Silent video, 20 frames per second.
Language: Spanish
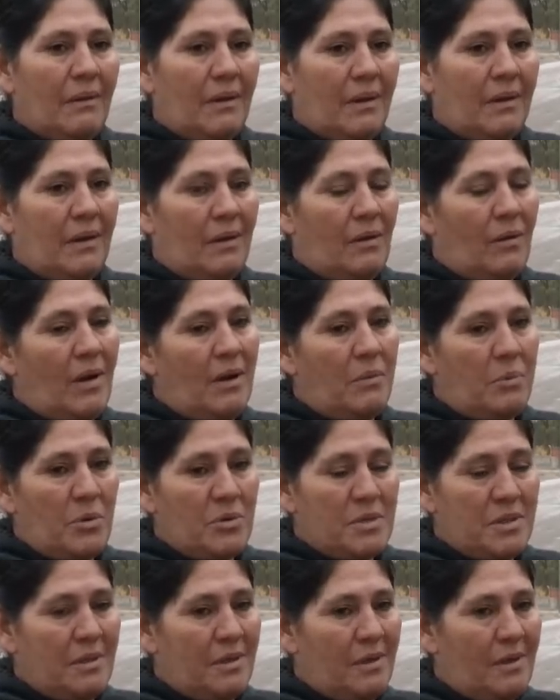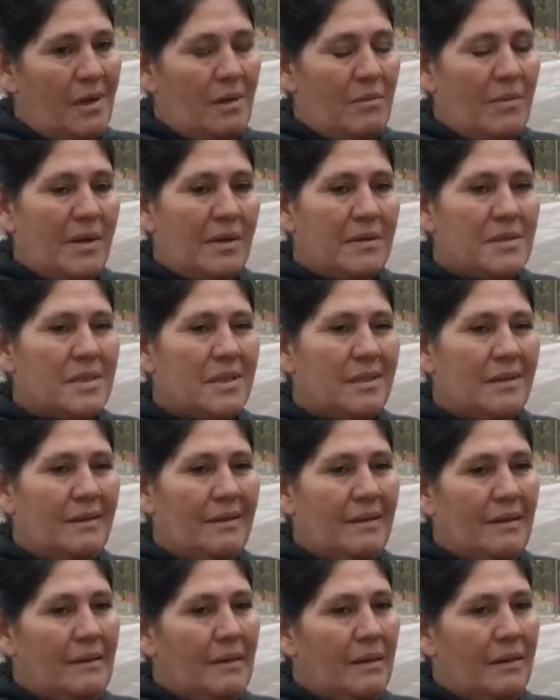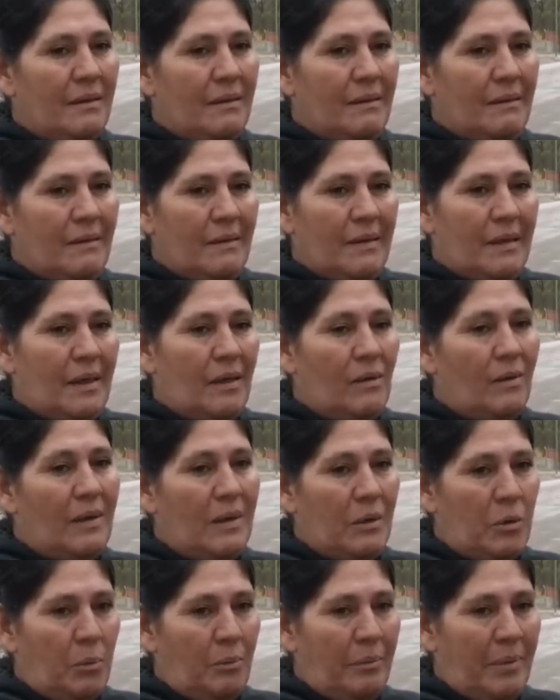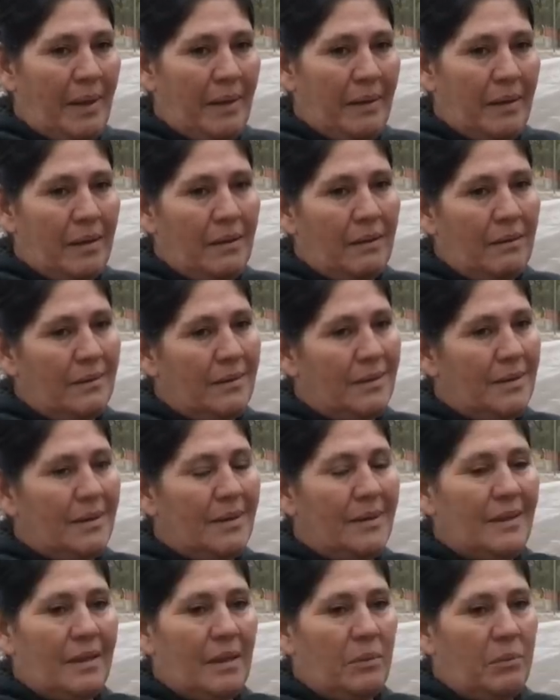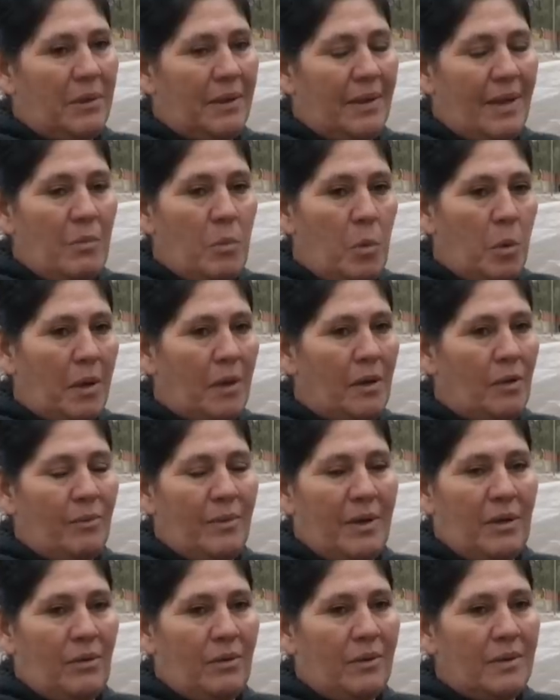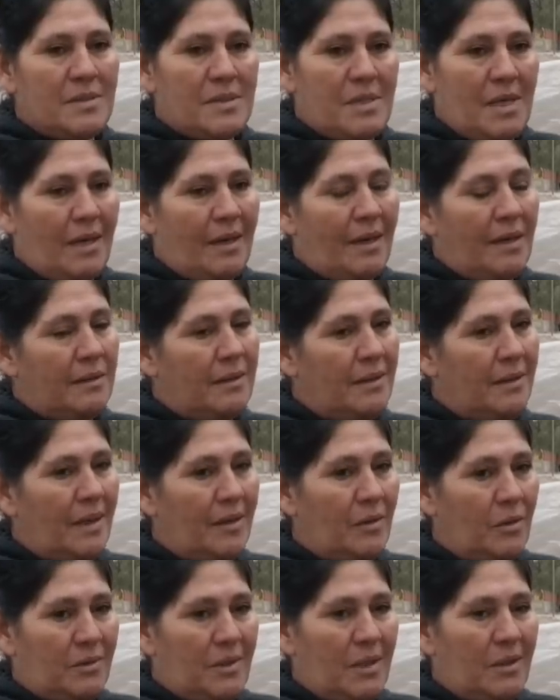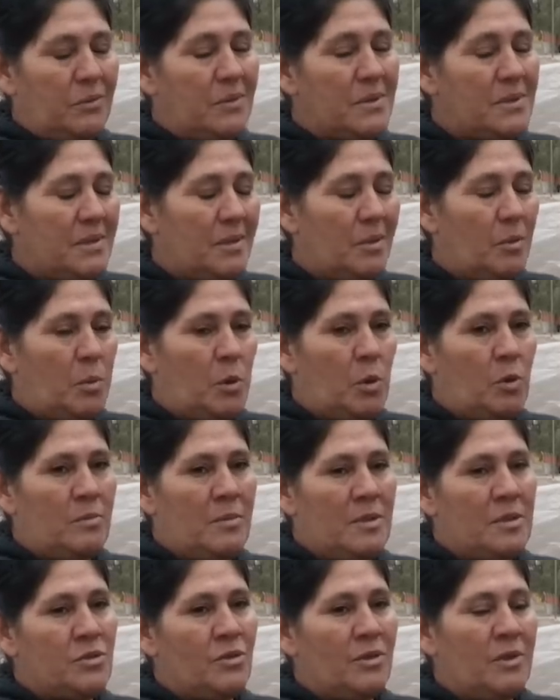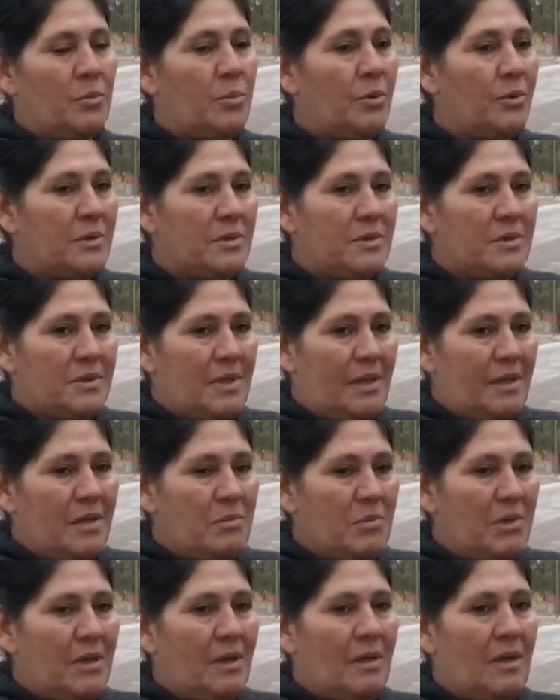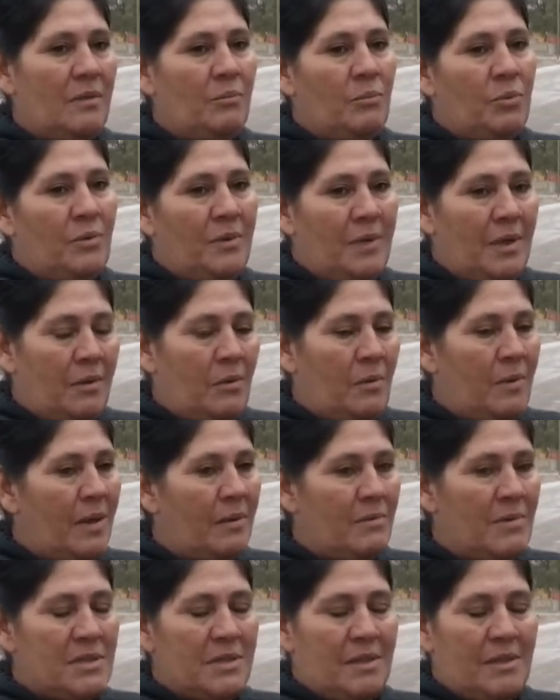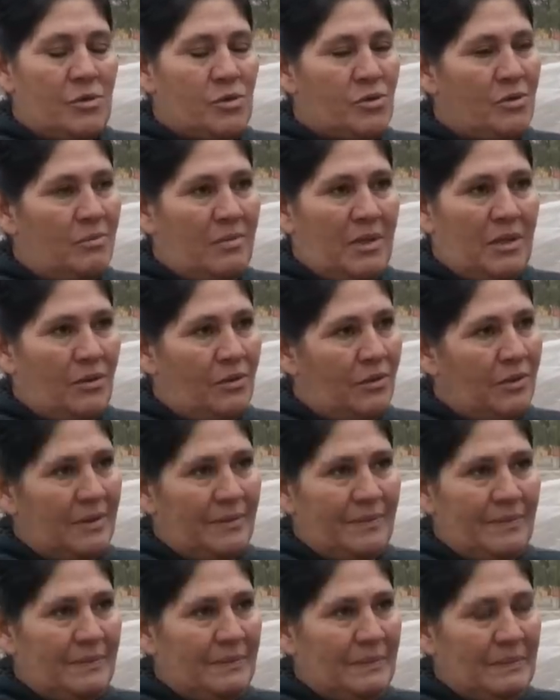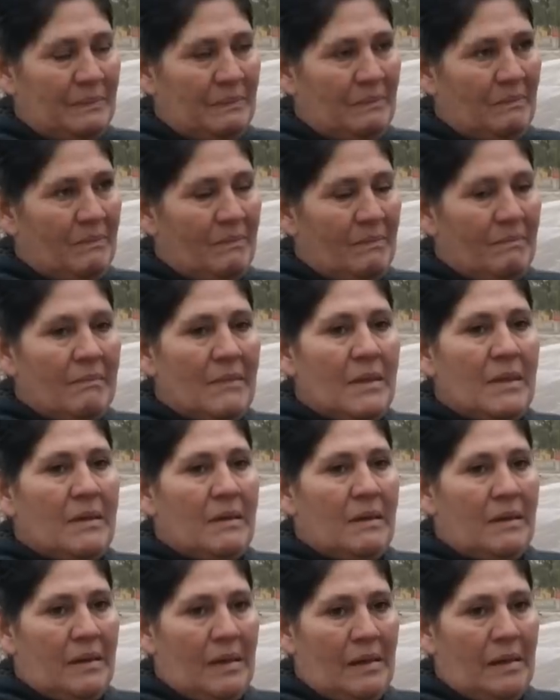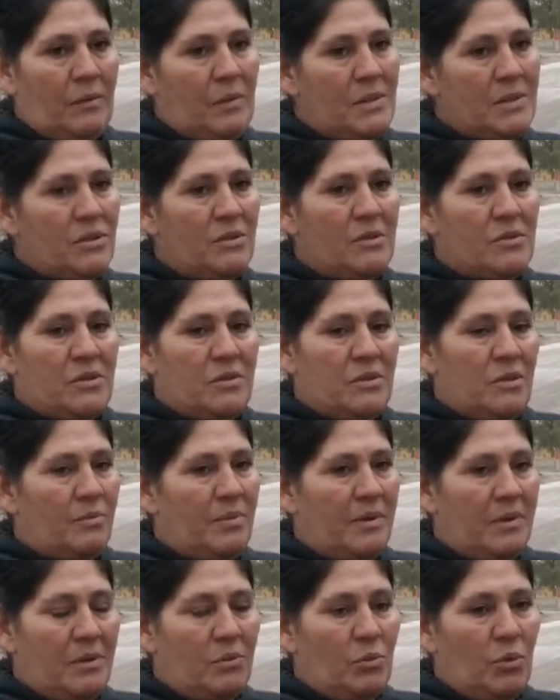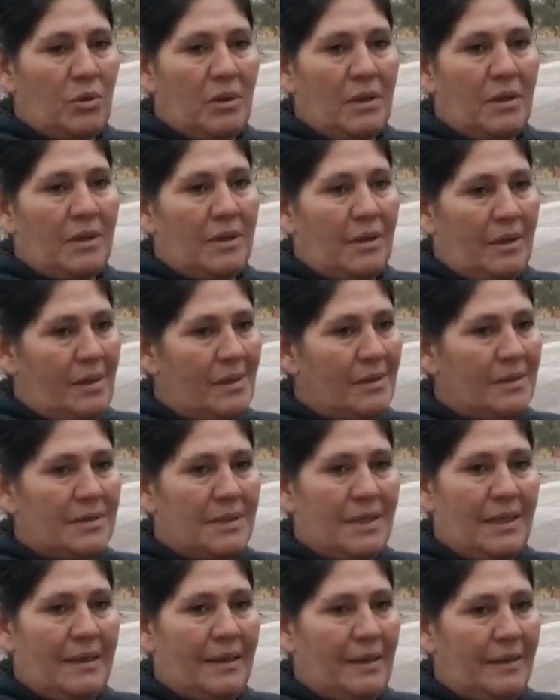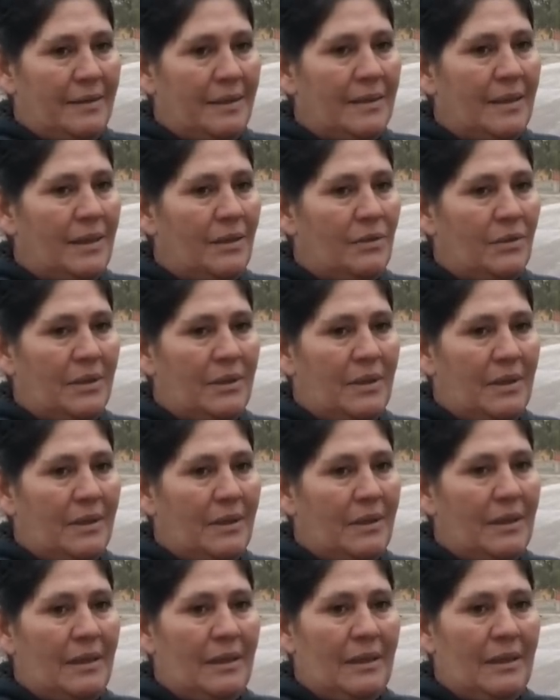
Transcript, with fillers: de que los apoyen en la marcha, de que los acompañen y de que pidamos que los menores sean castigados tanto así como los mayores, porque si se animan a empuñar un arma ya no son menores. En el juicio nosotros pedimos que, él sea castigado, que tenga